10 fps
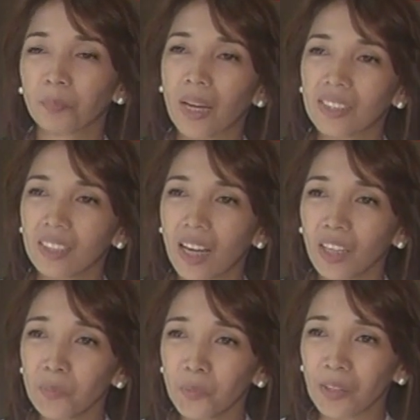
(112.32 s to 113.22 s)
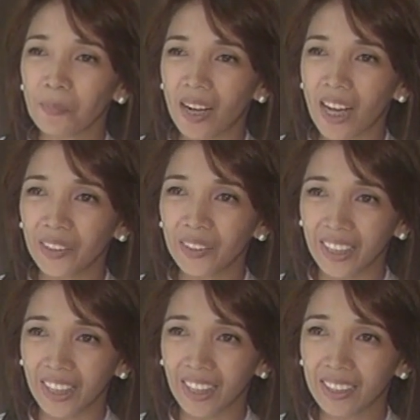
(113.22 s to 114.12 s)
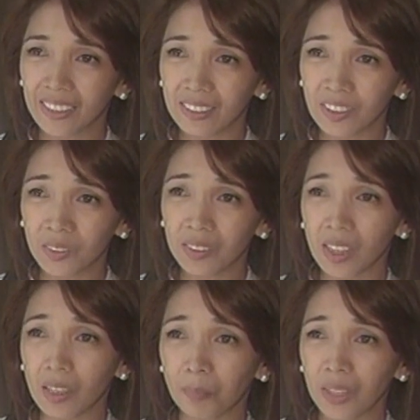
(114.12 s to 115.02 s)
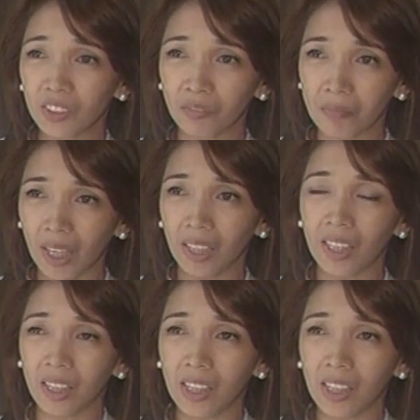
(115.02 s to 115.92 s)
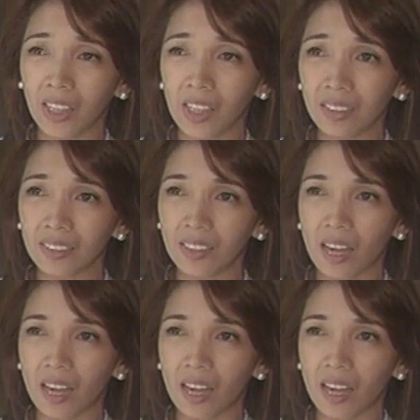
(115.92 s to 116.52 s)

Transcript: para sa akin, mura pa ngayon eh. Doon sa peace of mind na naibigay niya sa